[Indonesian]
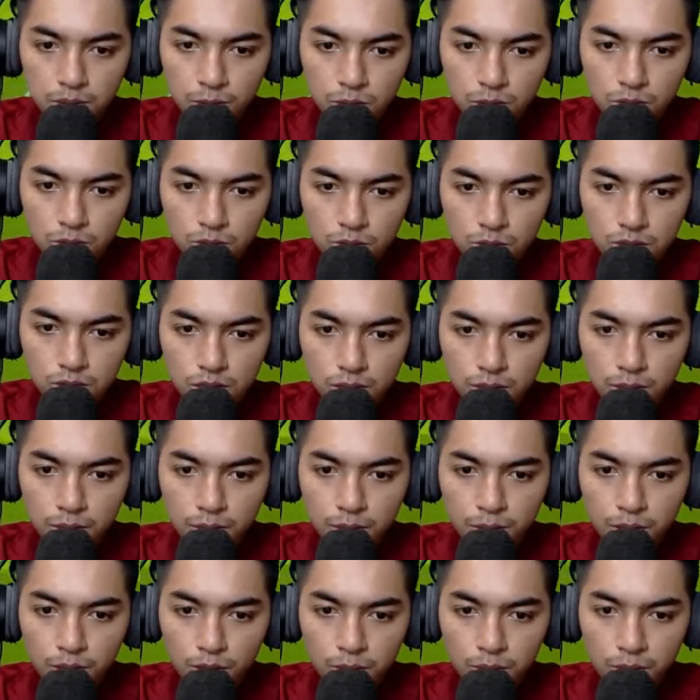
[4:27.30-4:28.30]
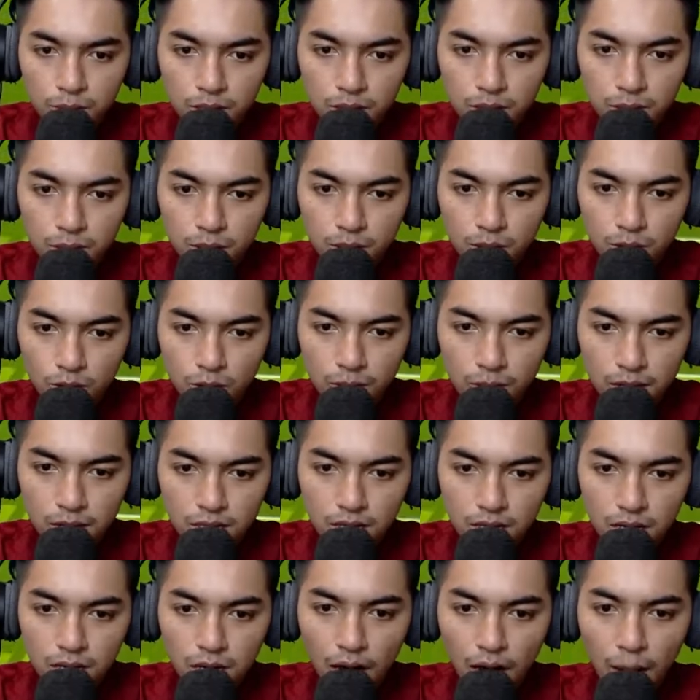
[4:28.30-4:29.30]
Mesut Ozil memberi umpan kepada
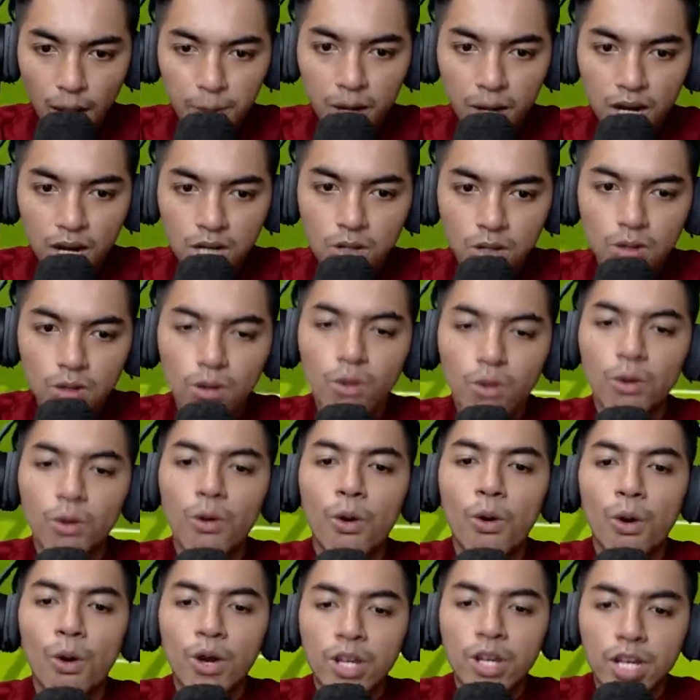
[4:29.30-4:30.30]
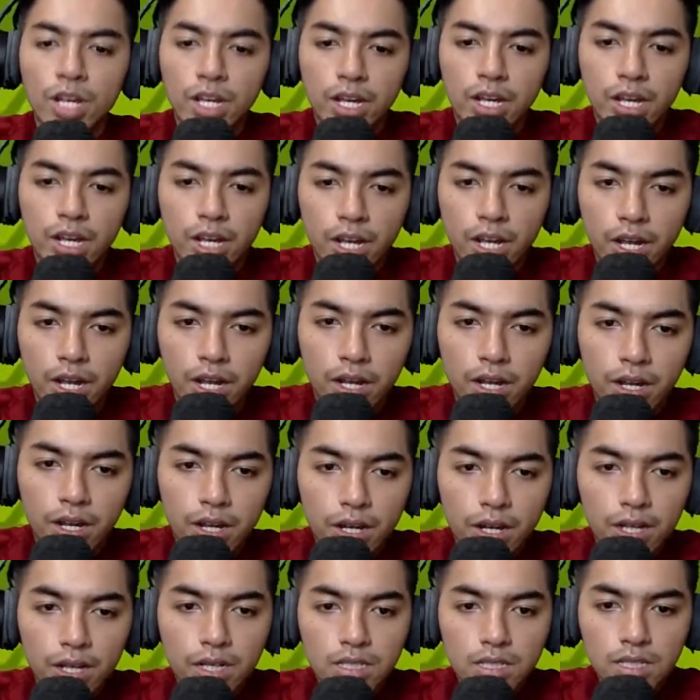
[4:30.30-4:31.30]
Romaria. Apakah gol? Oke.
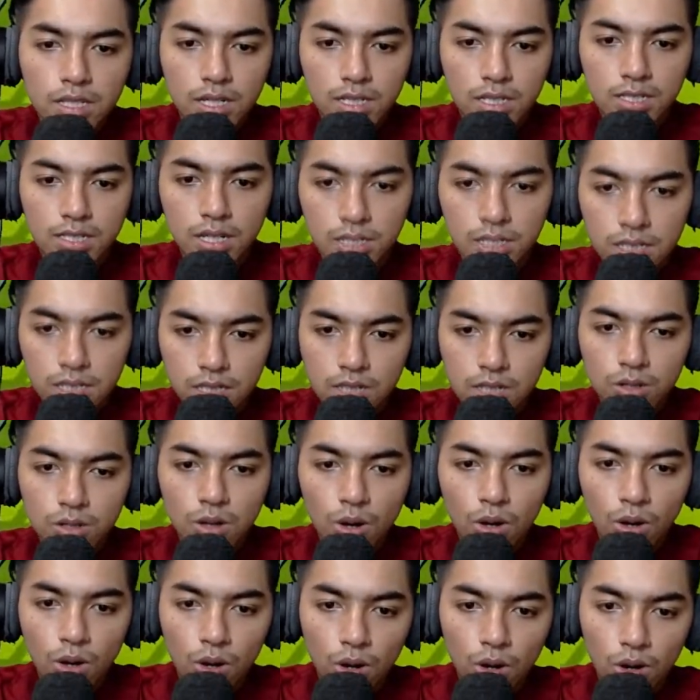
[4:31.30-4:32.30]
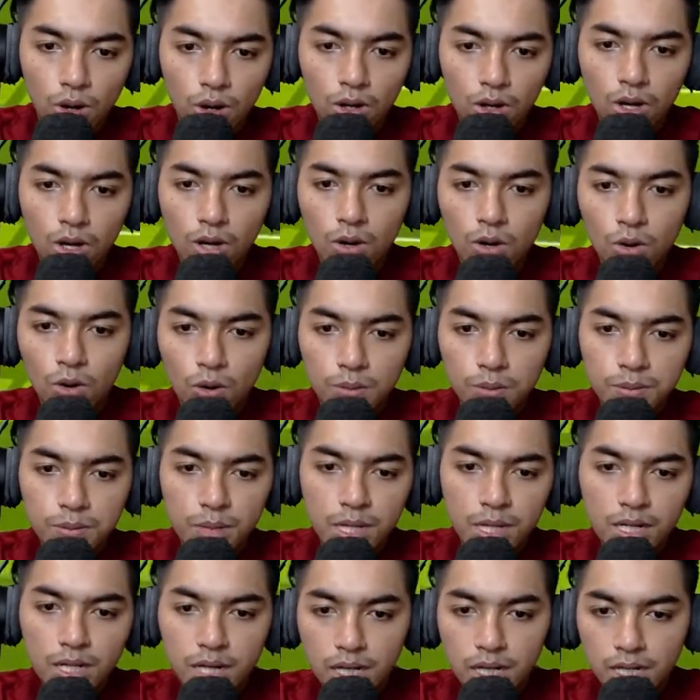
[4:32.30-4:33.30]
Terjadi gol
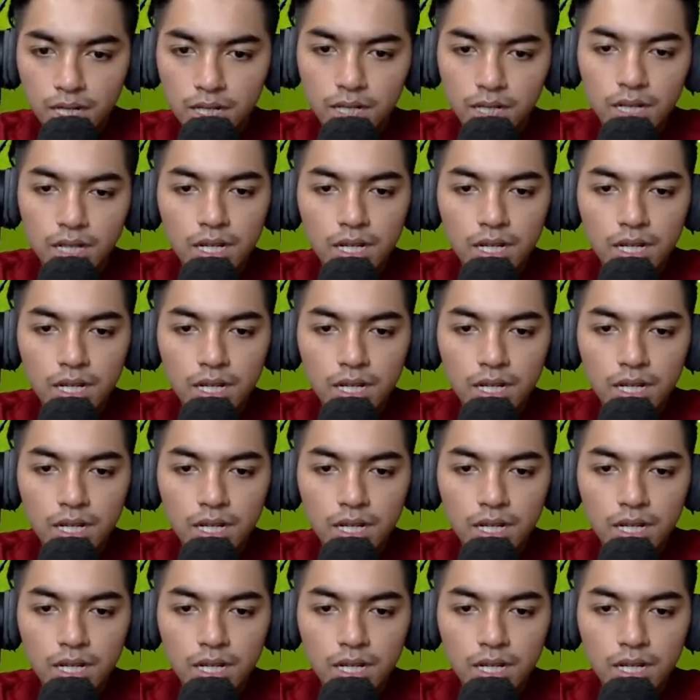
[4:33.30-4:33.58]
umpan dari